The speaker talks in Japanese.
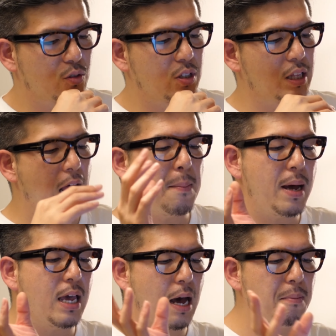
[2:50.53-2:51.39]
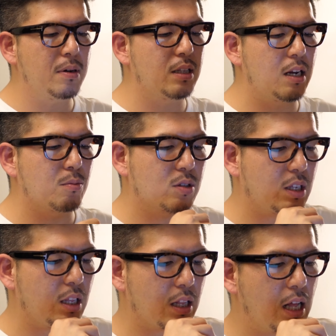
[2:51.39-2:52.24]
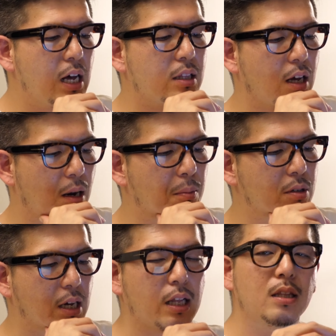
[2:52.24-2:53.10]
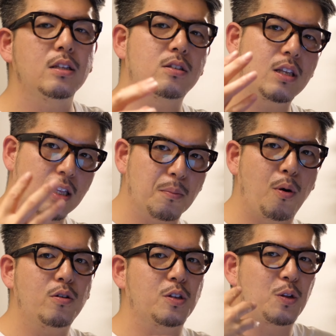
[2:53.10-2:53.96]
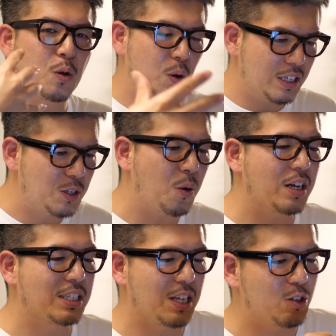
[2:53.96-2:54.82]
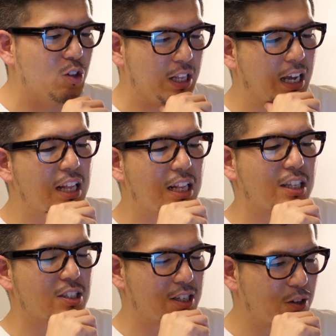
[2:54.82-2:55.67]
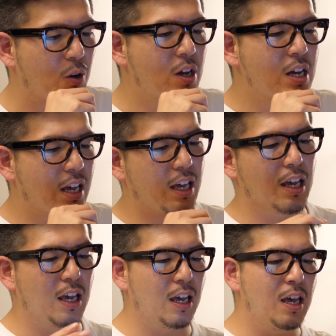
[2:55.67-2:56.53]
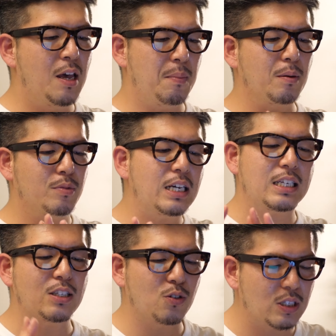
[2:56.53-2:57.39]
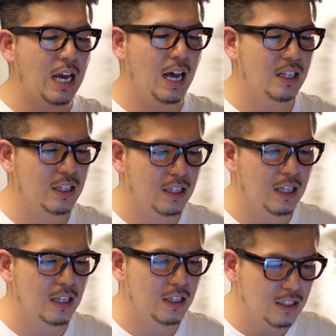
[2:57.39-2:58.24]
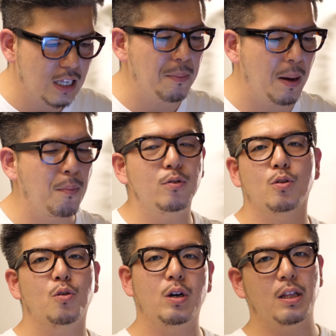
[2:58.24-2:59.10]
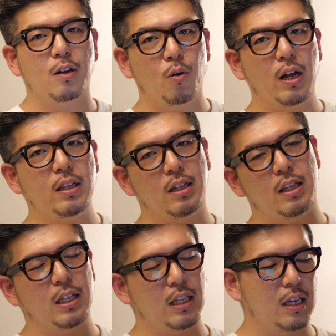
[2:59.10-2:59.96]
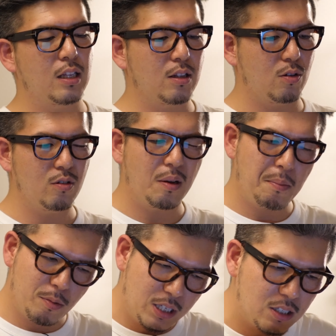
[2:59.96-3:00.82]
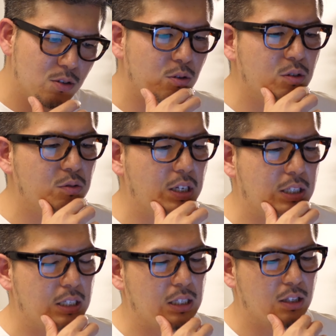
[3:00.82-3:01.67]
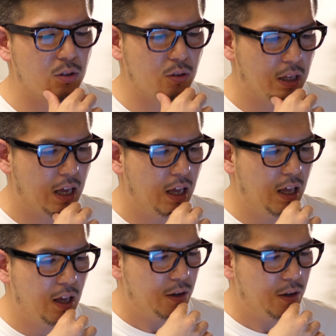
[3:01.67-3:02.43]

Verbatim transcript: そして名前あんまり誰もつけてなかったから、僕が勝手につけて僕の動画で紹介してるってだけなんですけど、えーまあ、昔から正直あったんですが、まあ、僕の動画でご覧になっていただいたっていうのはもう非常に嬉しいですよね。